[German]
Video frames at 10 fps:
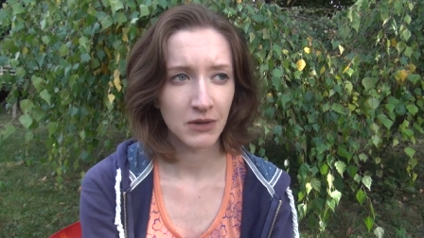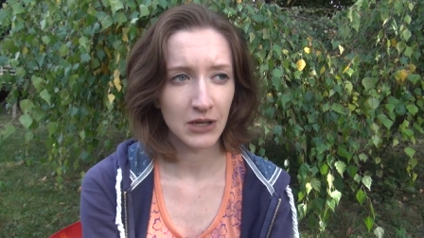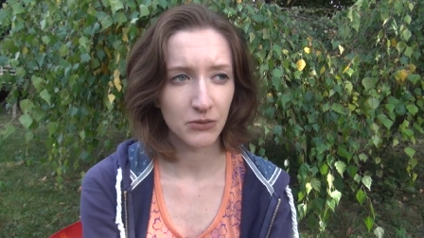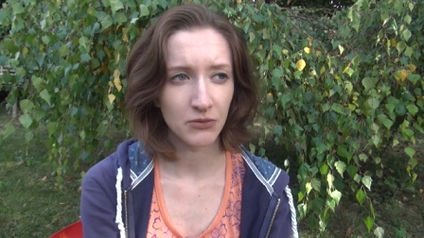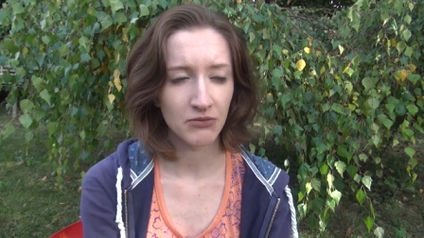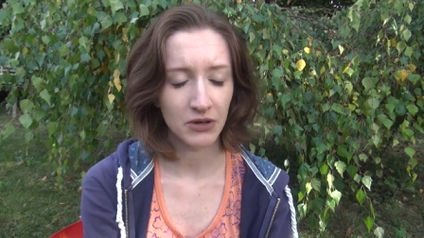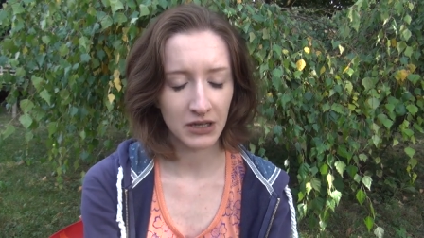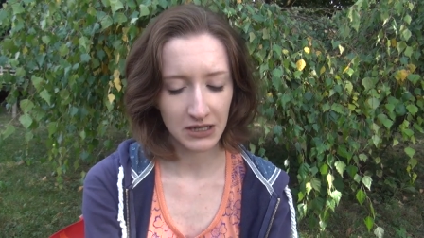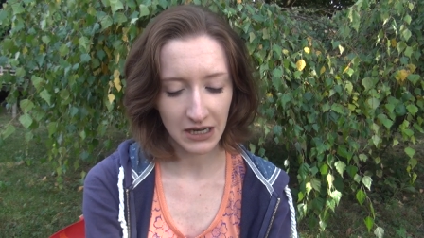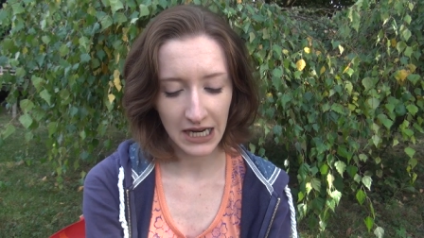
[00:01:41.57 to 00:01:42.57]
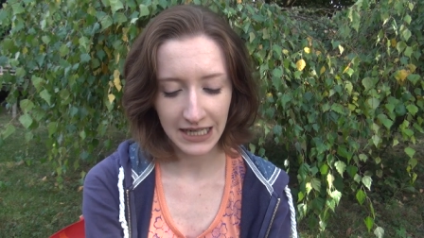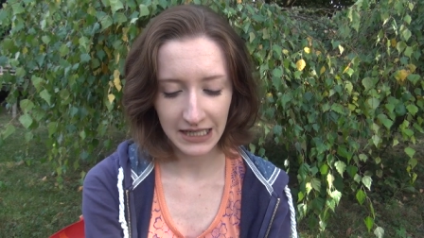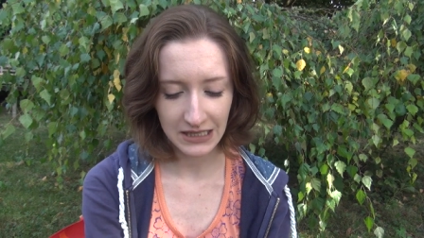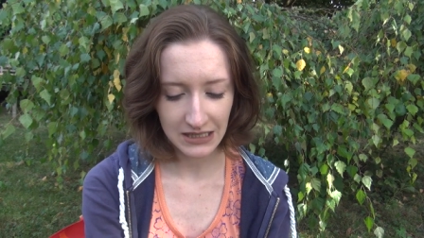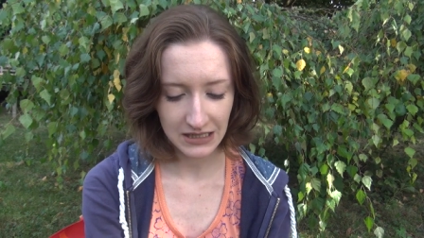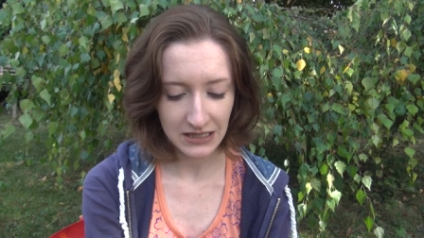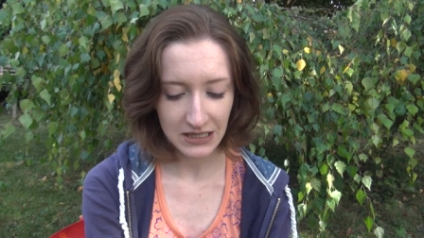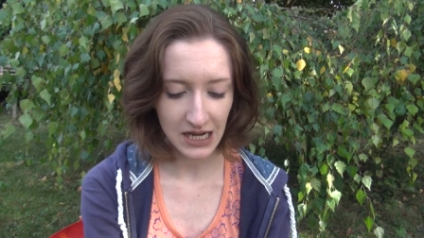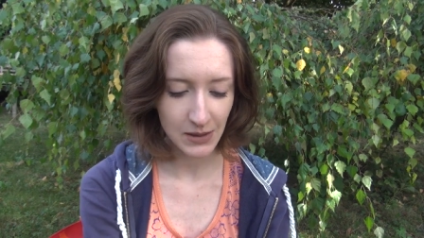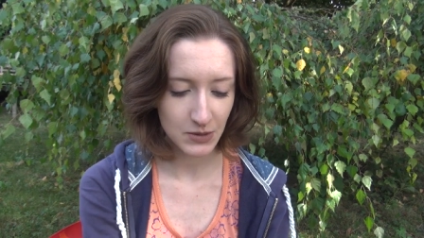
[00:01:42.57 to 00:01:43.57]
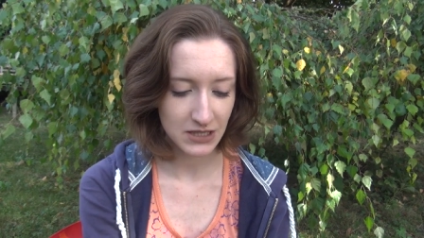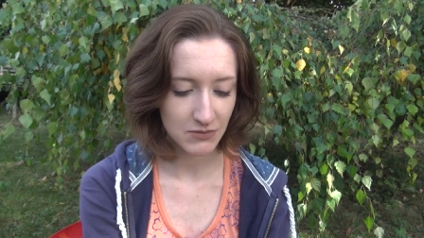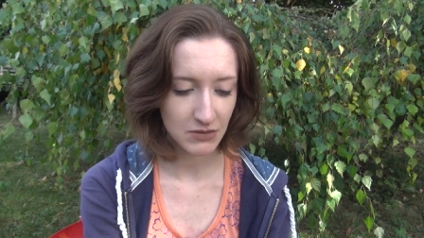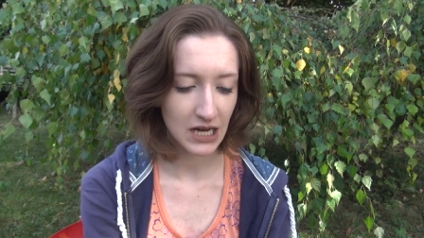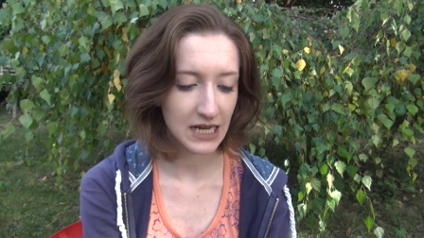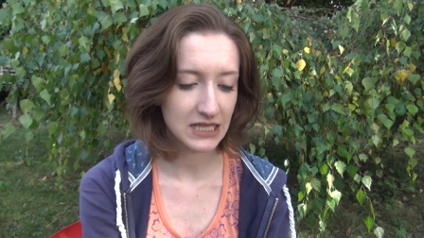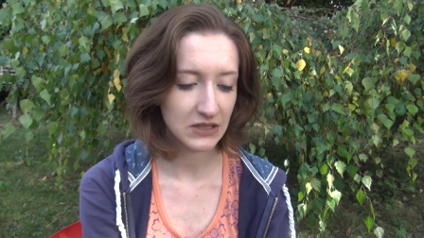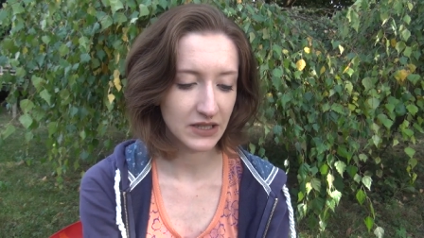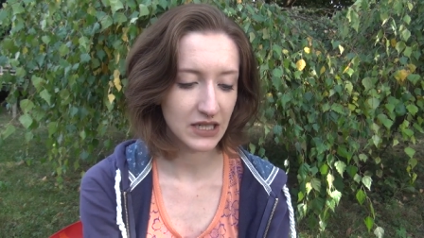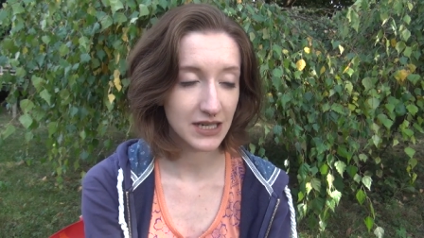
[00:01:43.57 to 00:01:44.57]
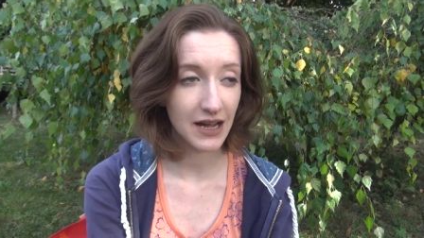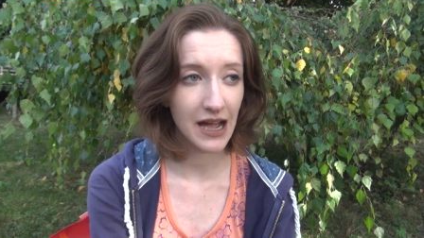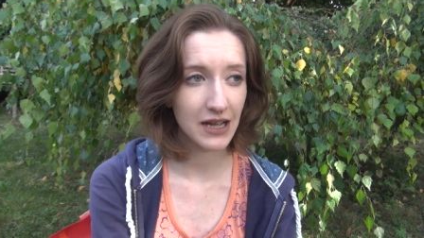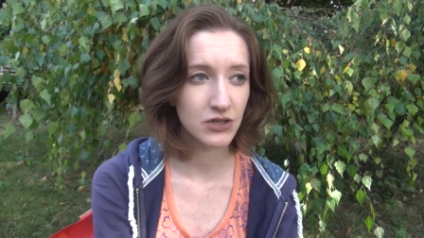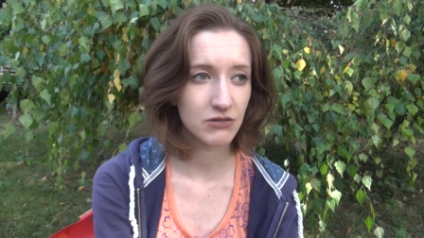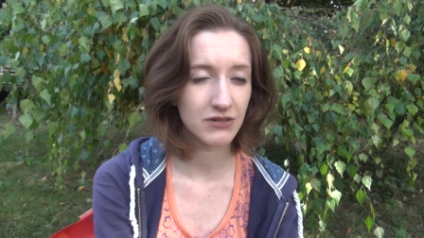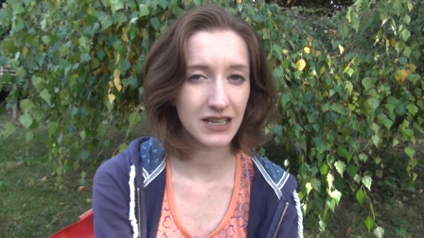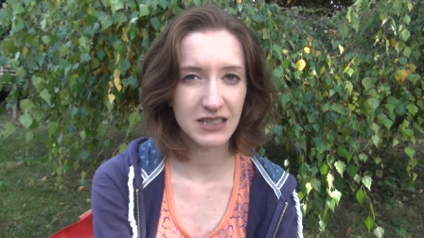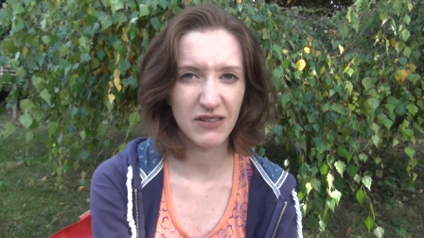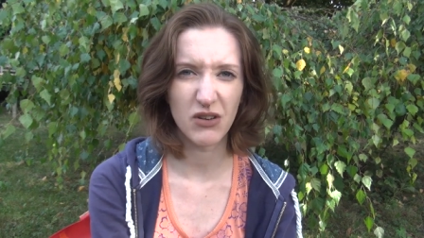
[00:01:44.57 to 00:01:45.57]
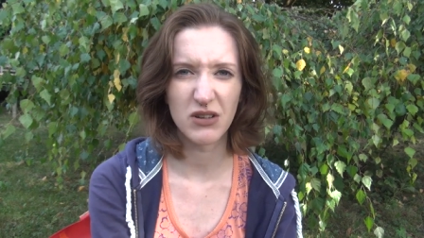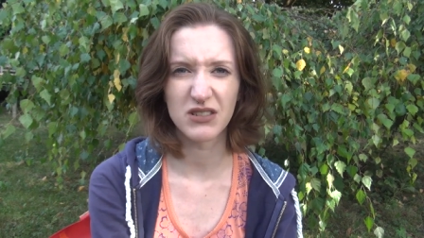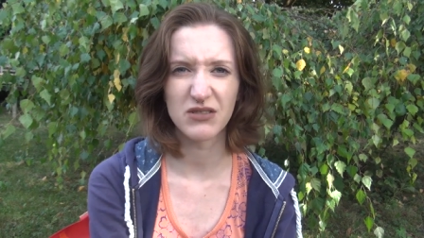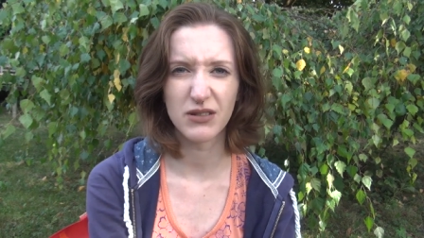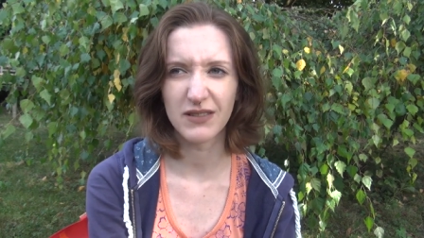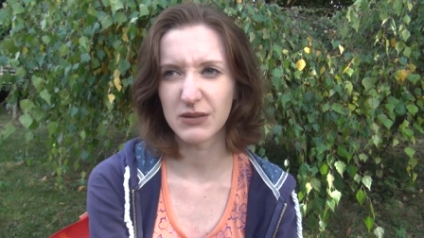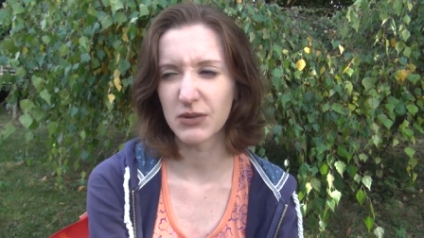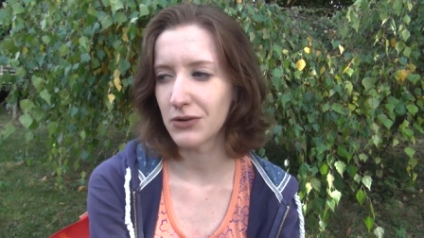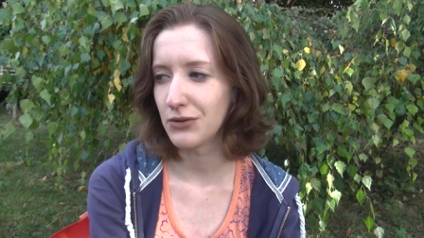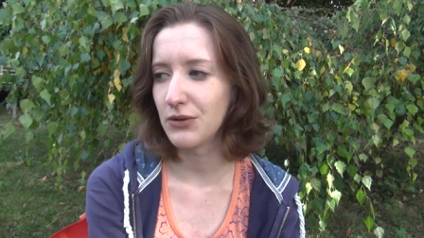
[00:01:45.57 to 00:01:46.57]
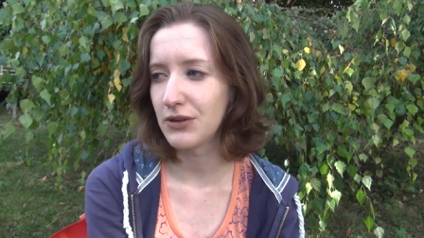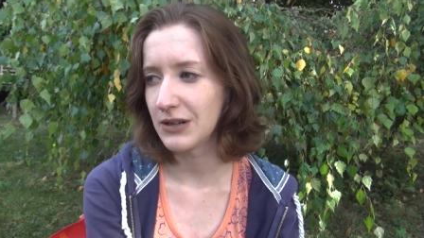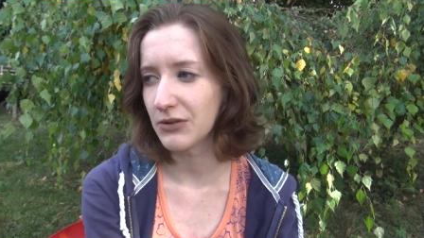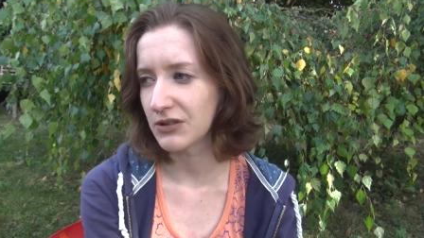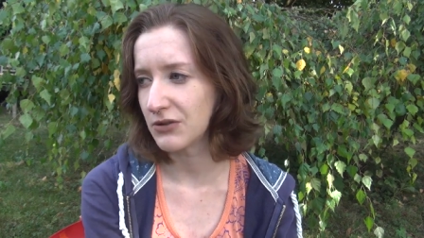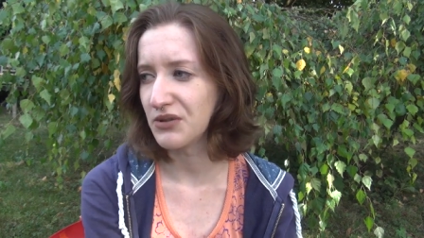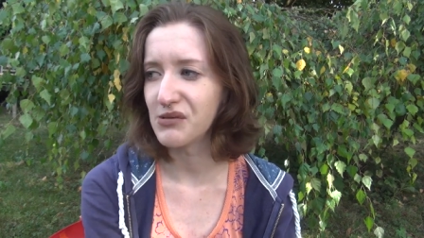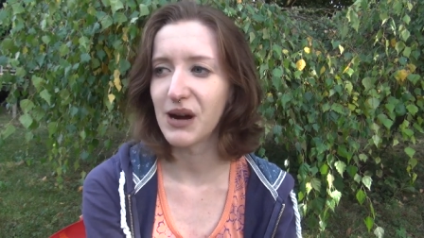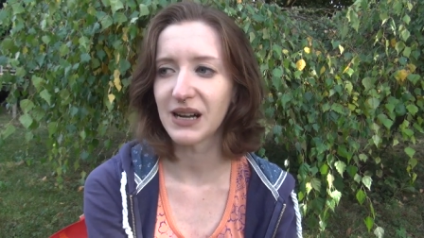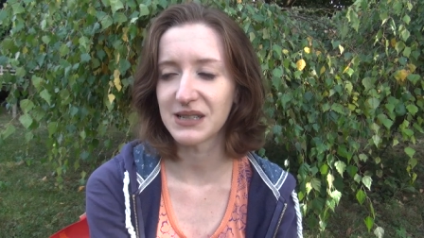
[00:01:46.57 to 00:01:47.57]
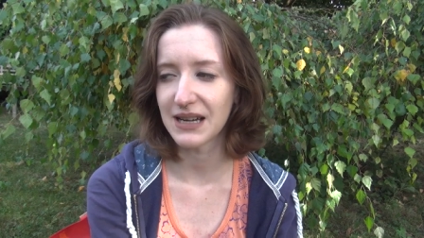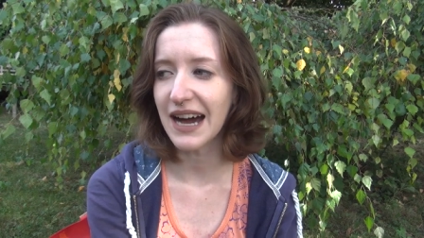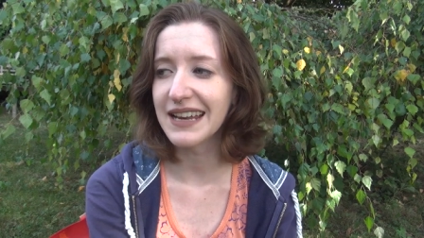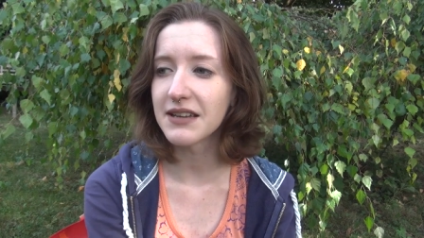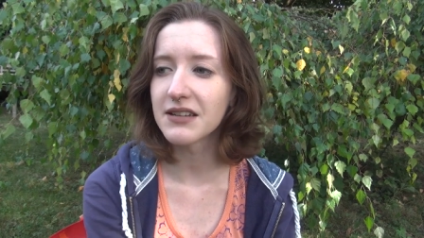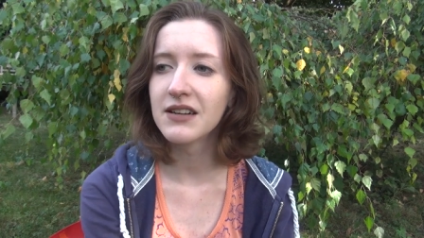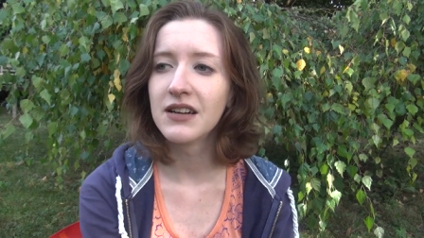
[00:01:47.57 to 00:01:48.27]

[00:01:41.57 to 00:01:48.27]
Also von den drei Gerichten, die es gab, ist immer eins vegetarisch und das war heute irgendwas mit Knödeln und Knödeln mag ich gar nicht.